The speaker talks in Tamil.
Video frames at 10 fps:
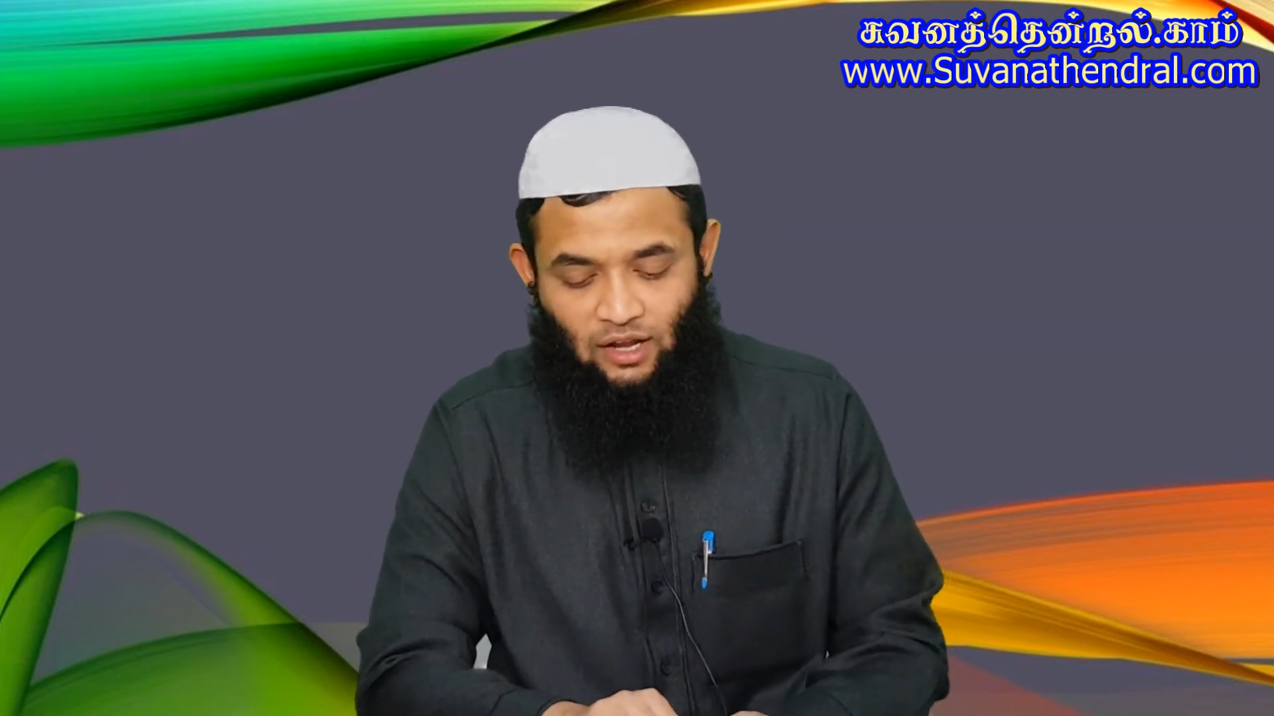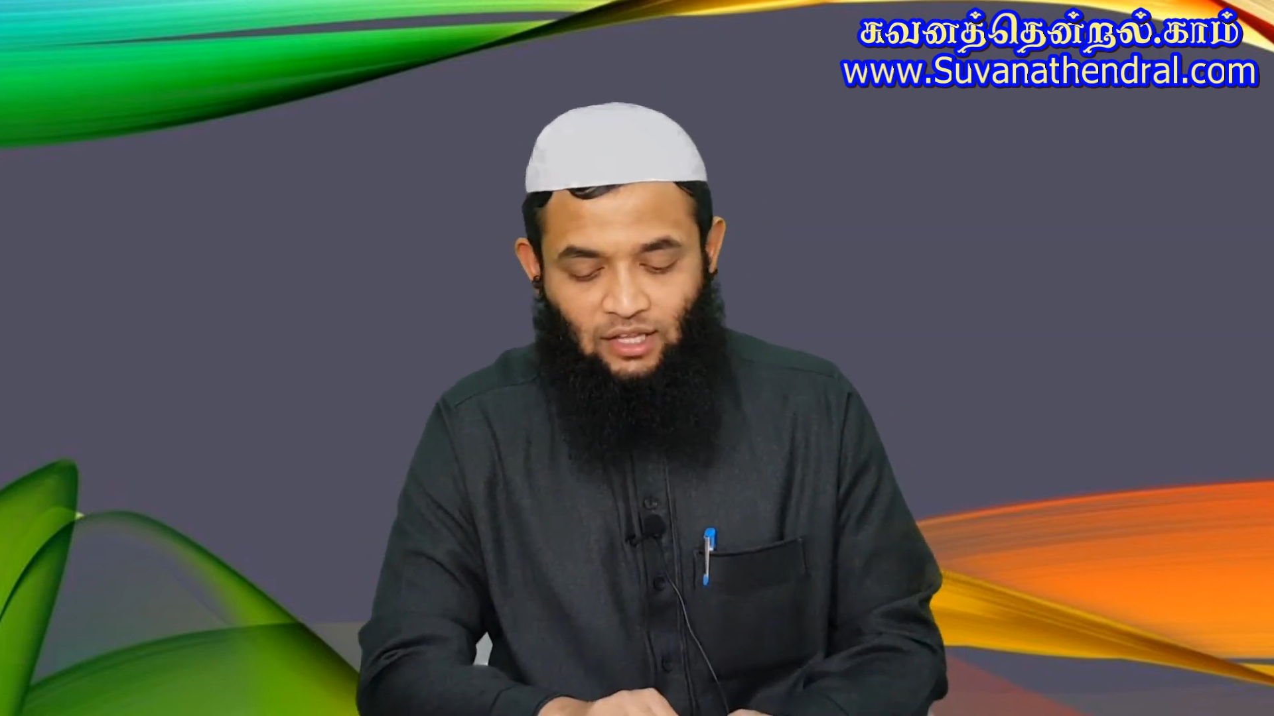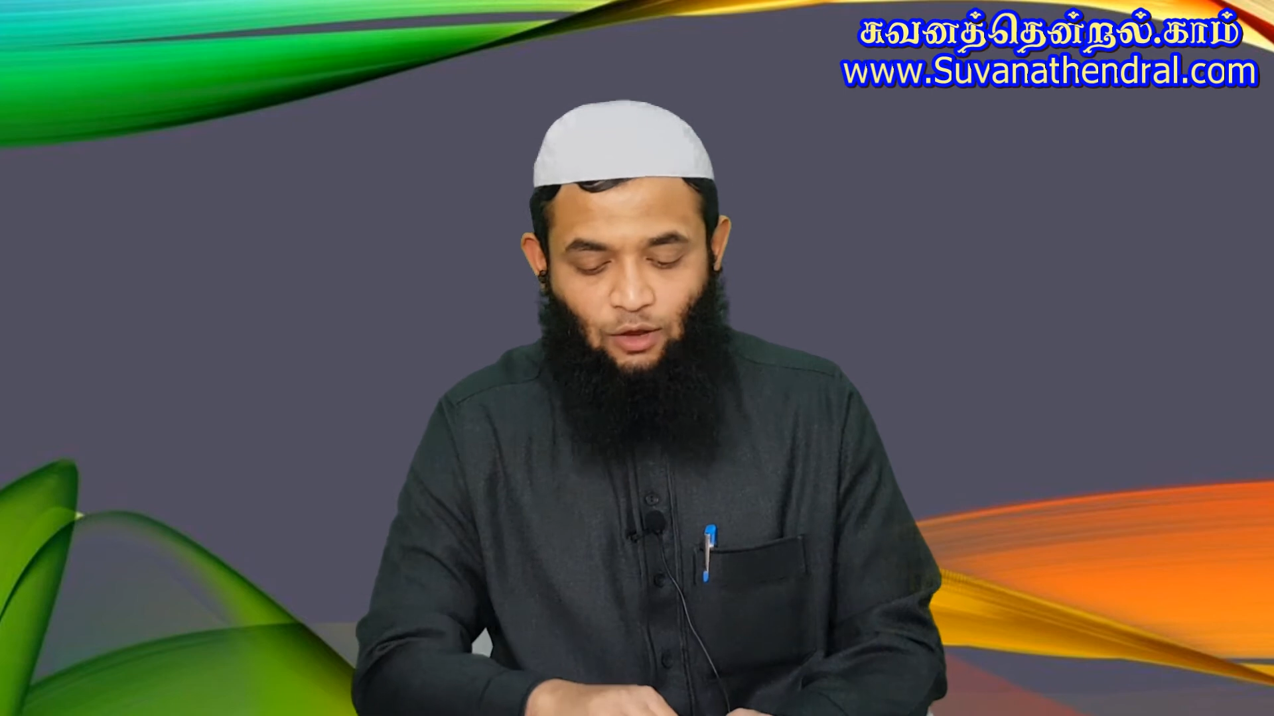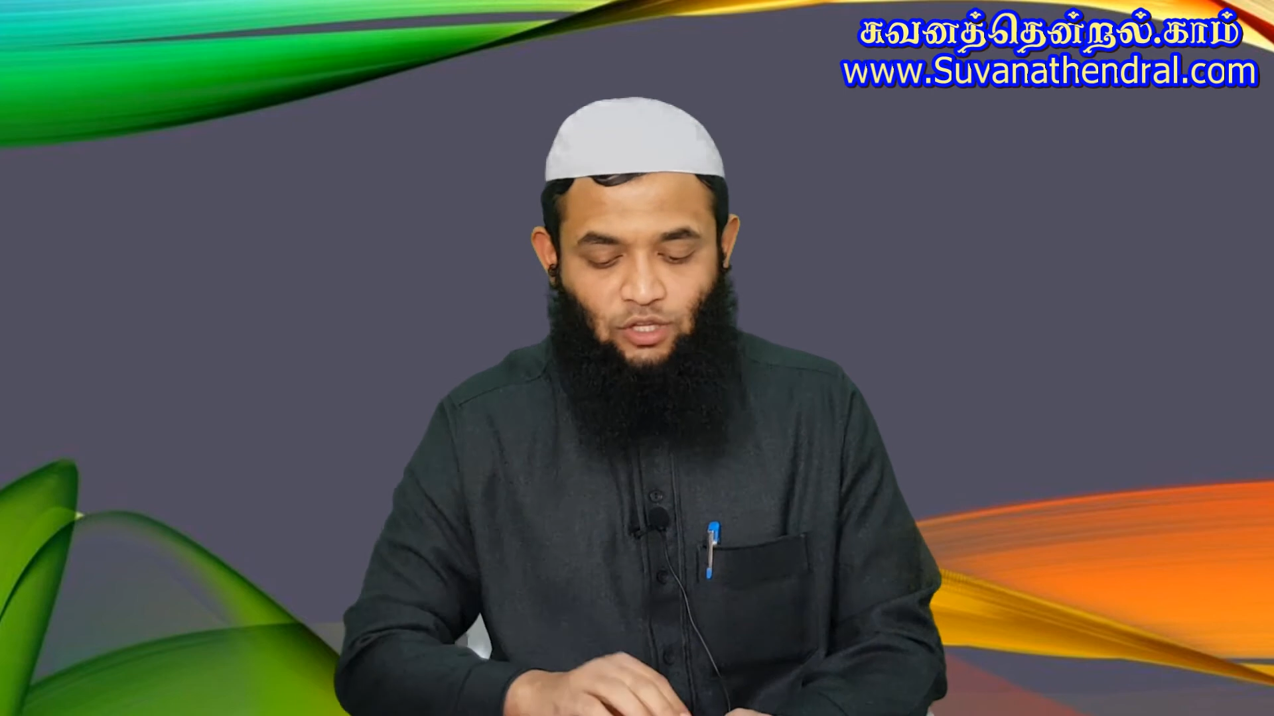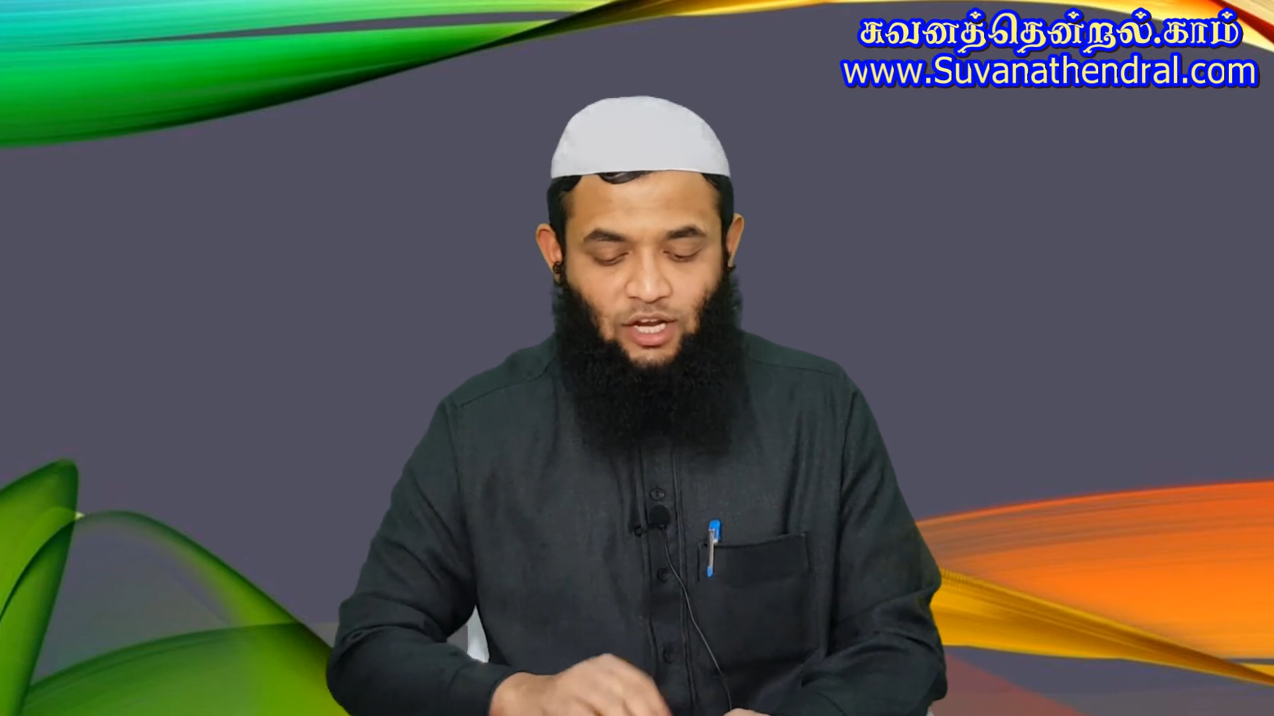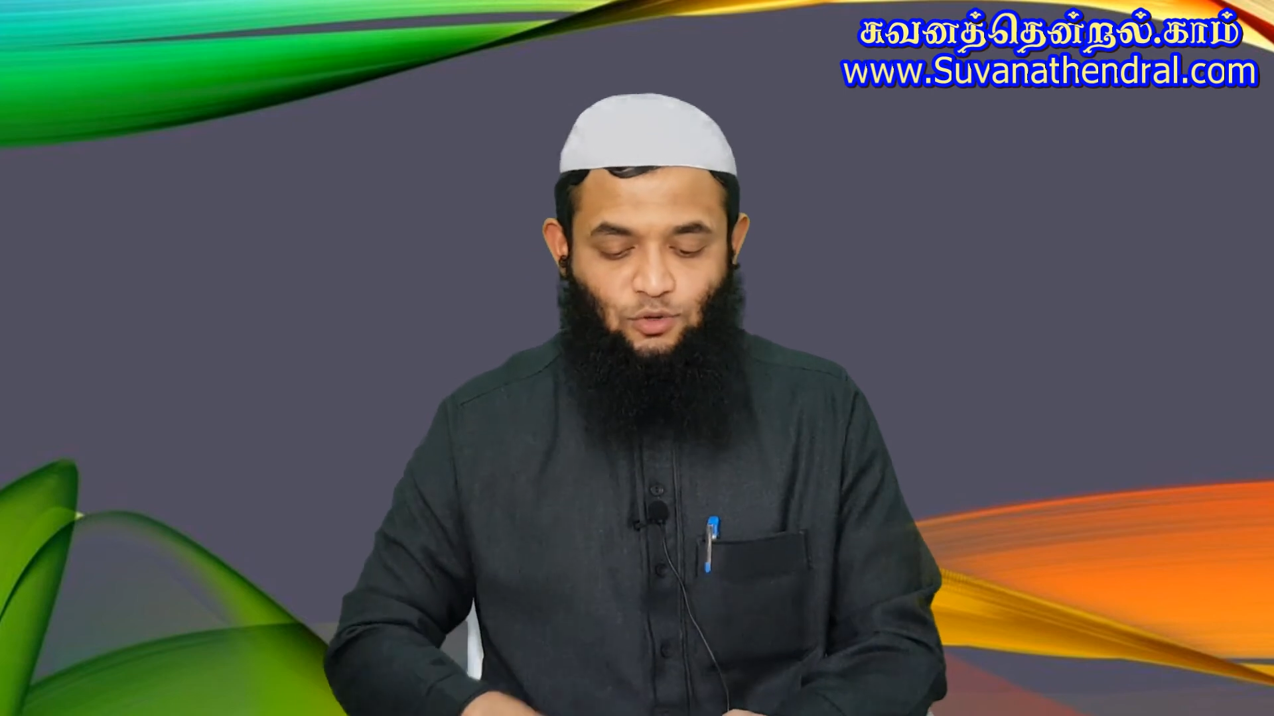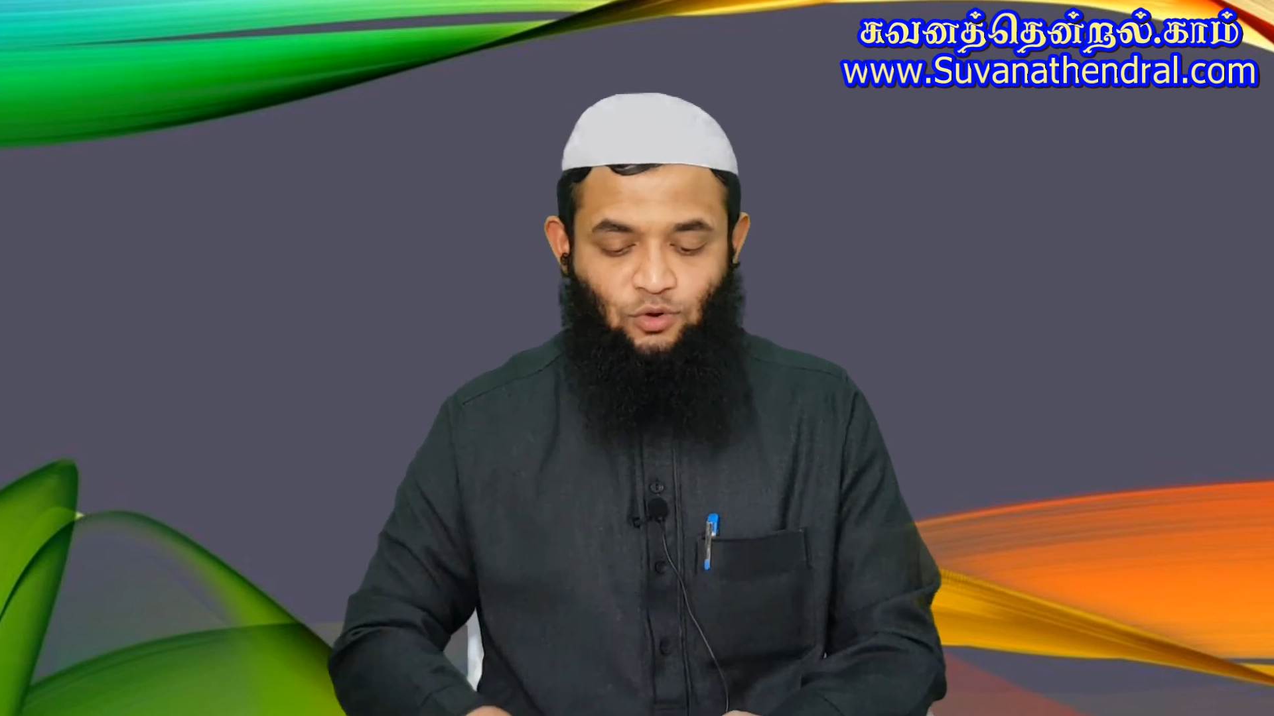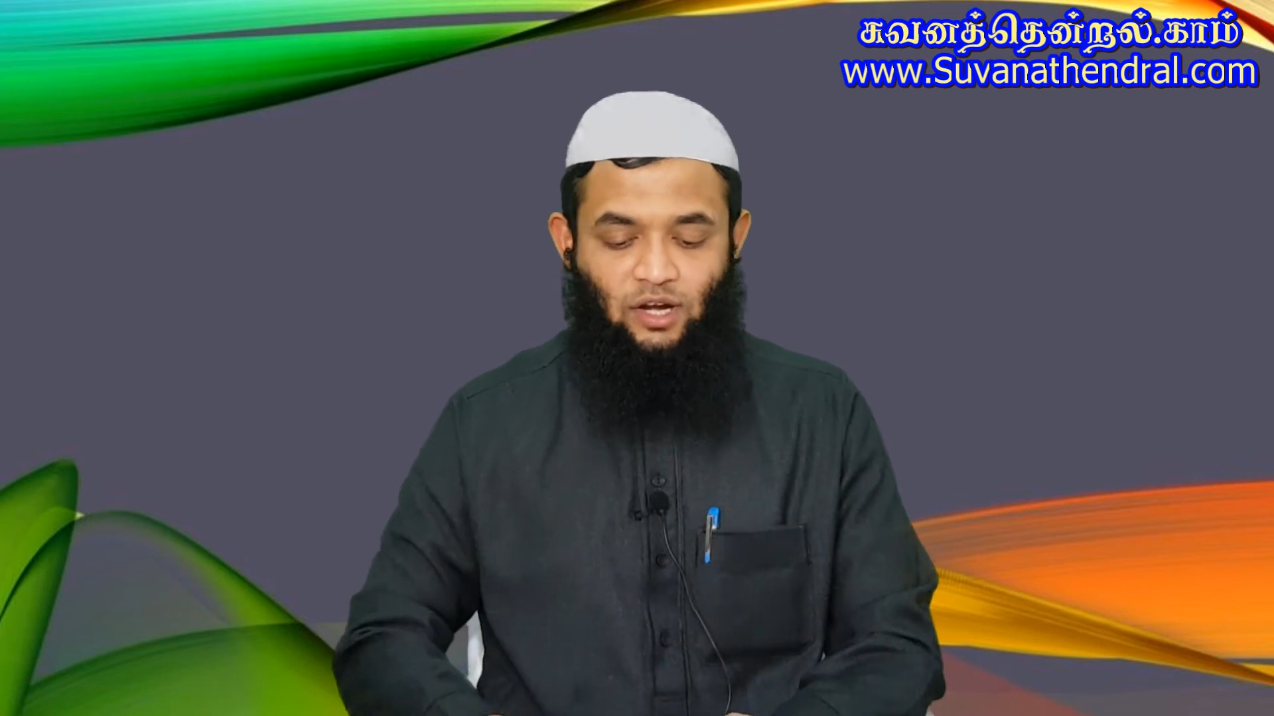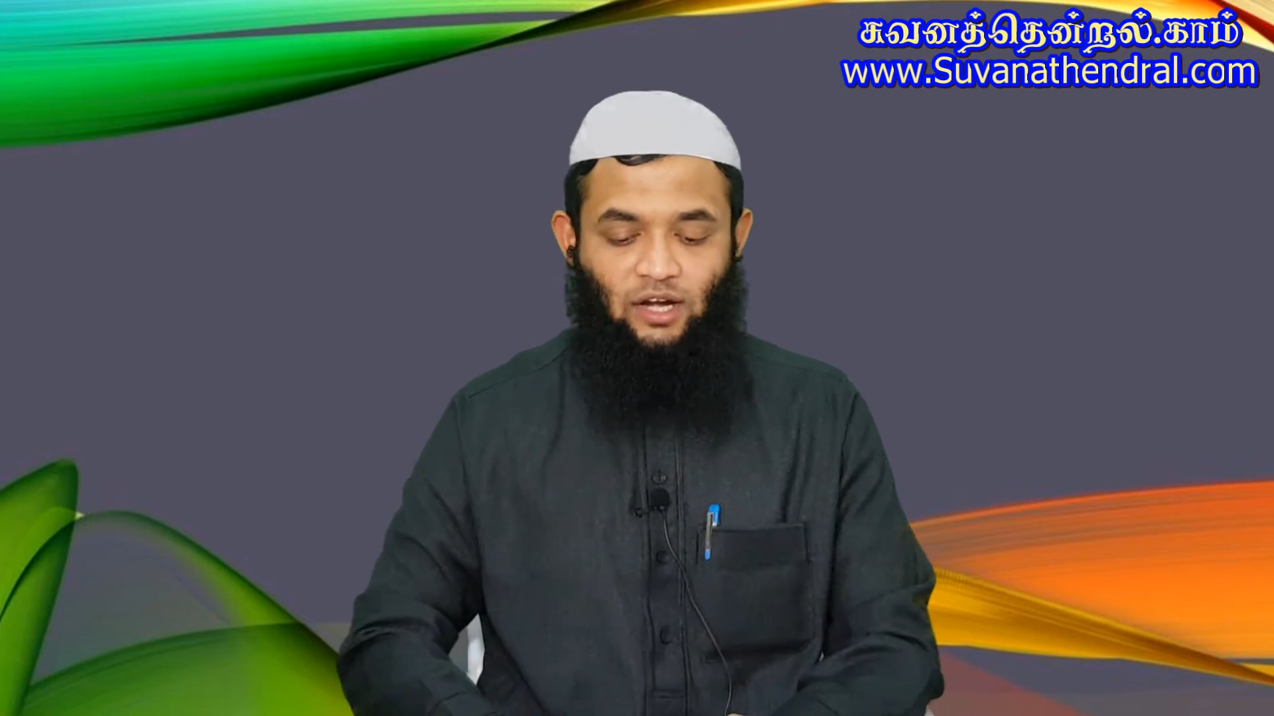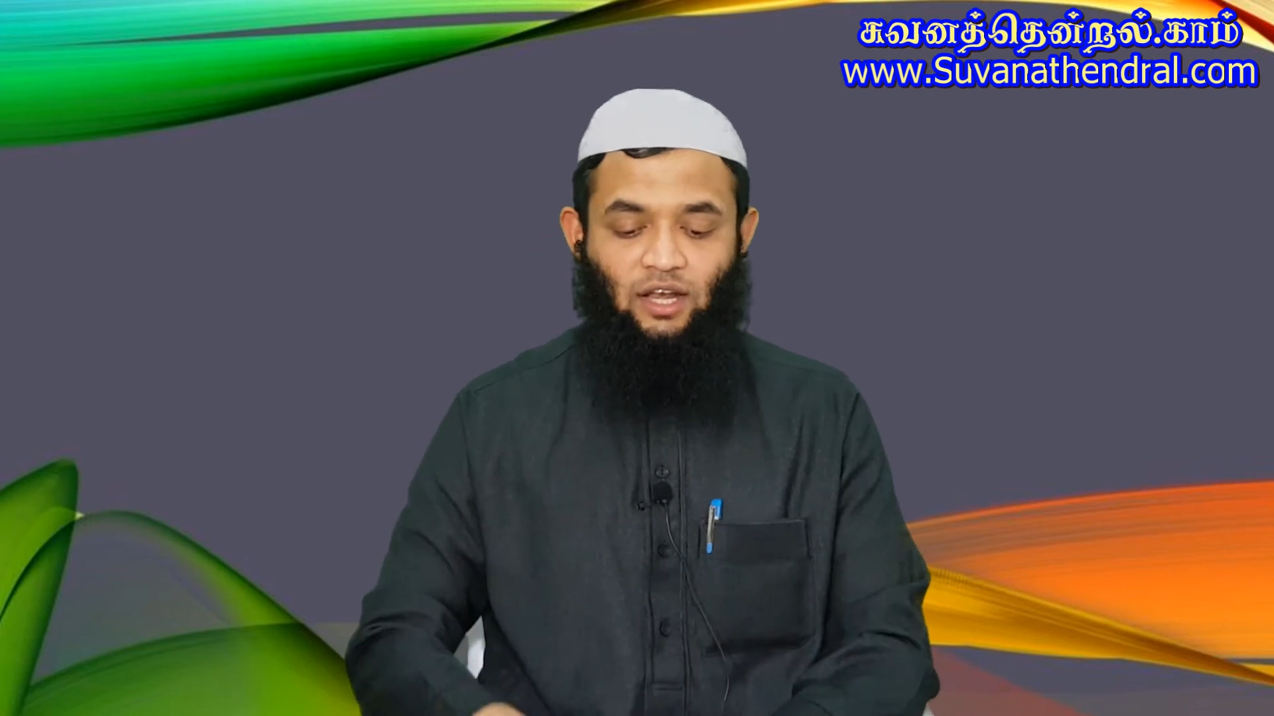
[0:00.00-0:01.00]
அல்லாஹு தலா
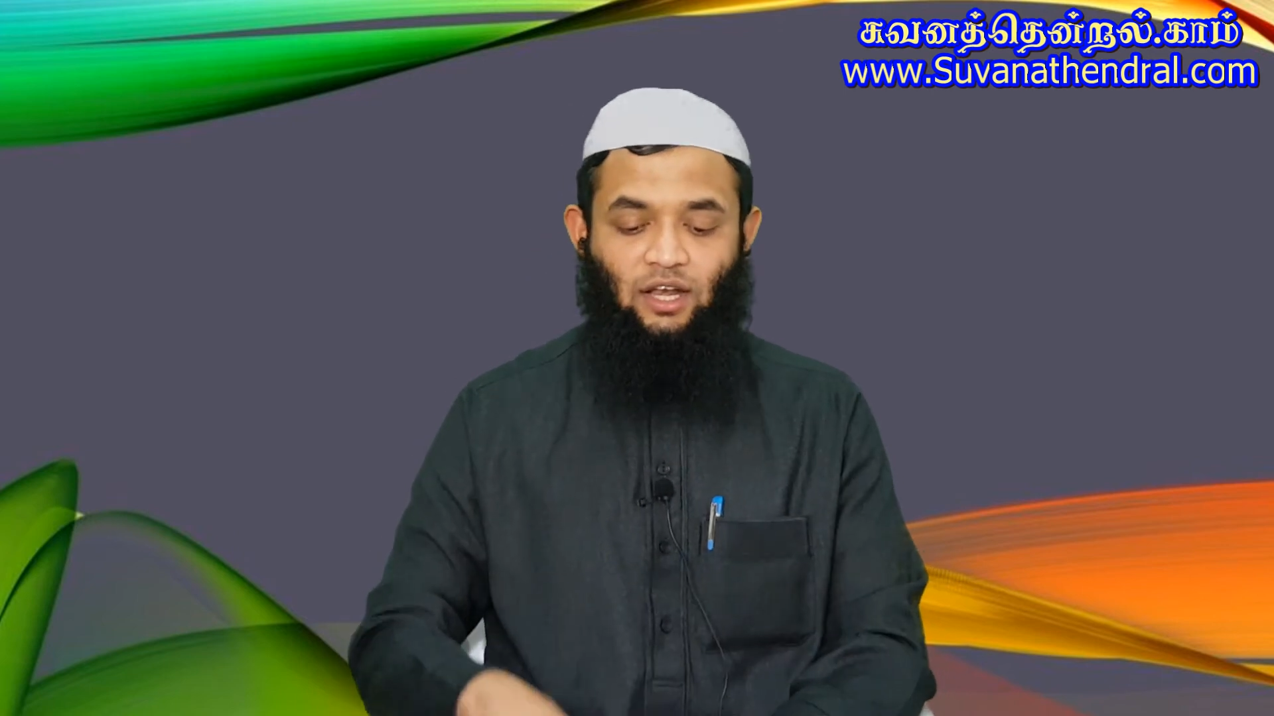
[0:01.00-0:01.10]
சொல்கின்றான்